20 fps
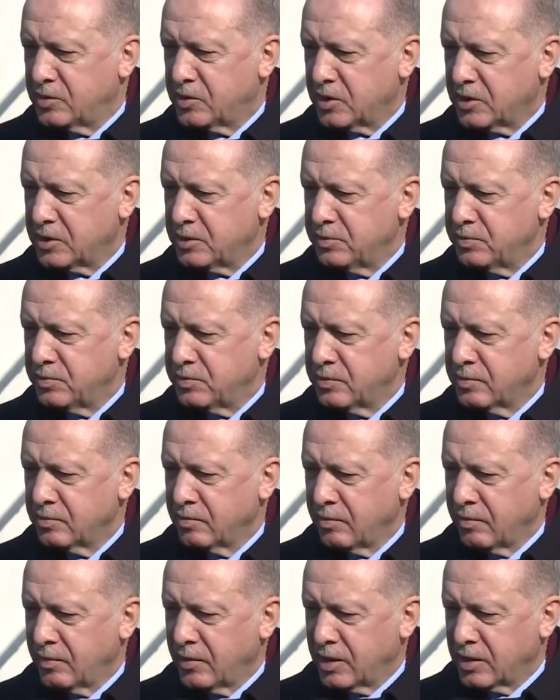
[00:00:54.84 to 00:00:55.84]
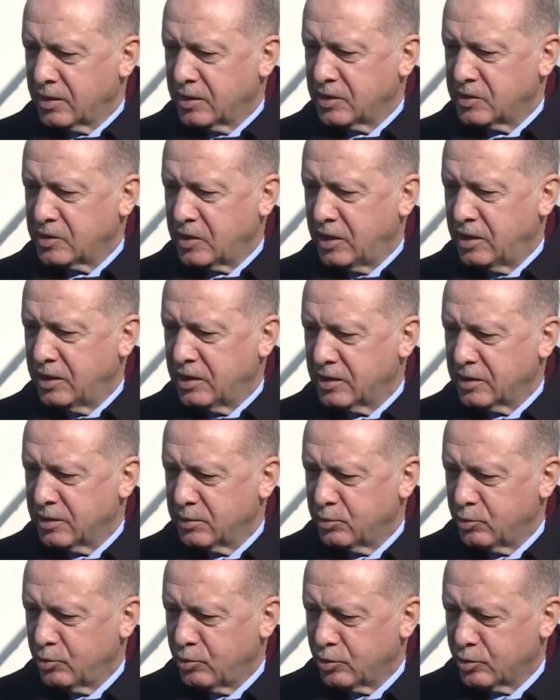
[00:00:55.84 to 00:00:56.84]
Nitekim
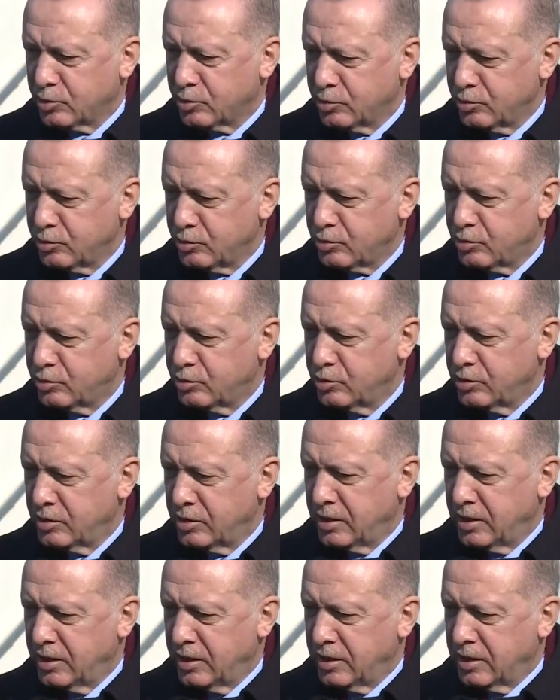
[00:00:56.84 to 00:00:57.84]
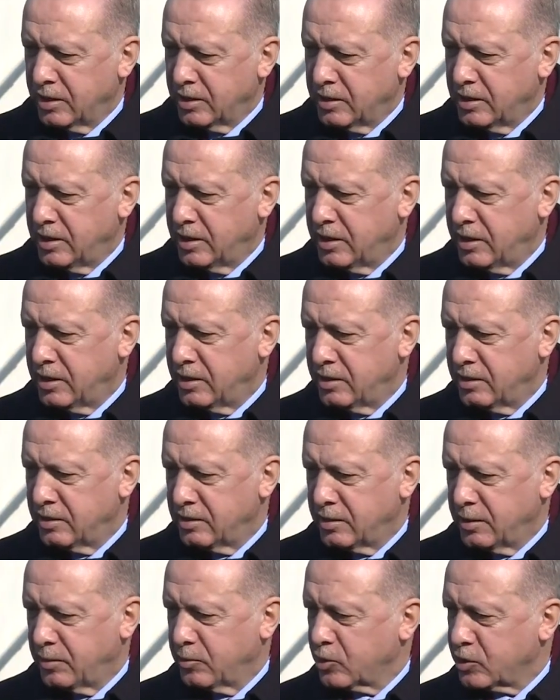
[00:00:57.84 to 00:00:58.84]
geçenlerde biliyorsunuz yine
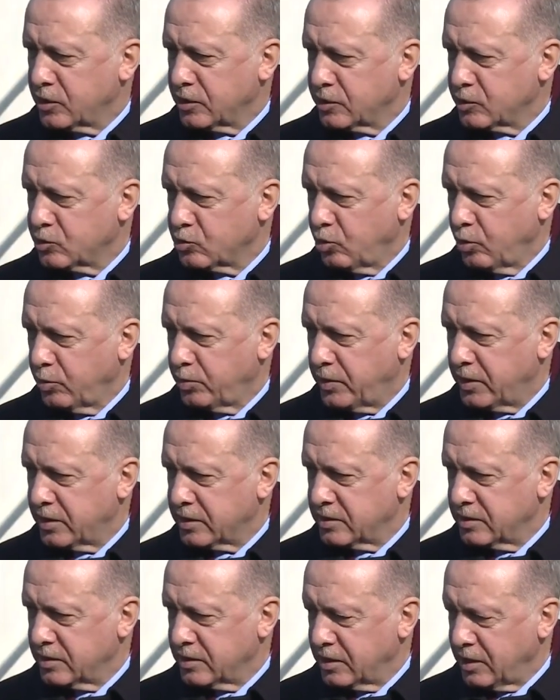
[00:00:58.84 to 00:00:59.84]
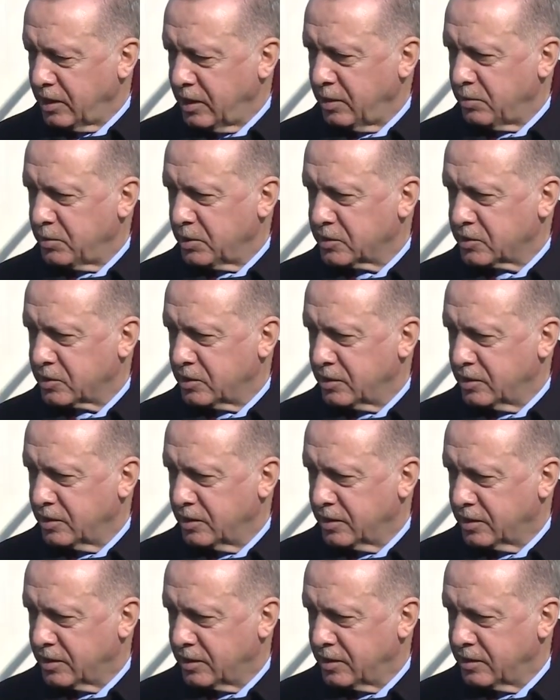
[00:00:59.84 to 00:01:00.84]
Demokratik Sol Parti'nin genel
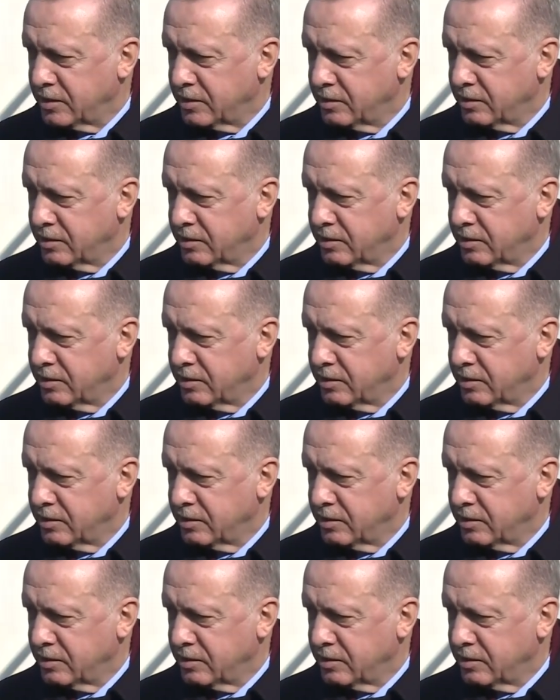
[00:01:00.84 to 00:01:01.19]
başkanıyla da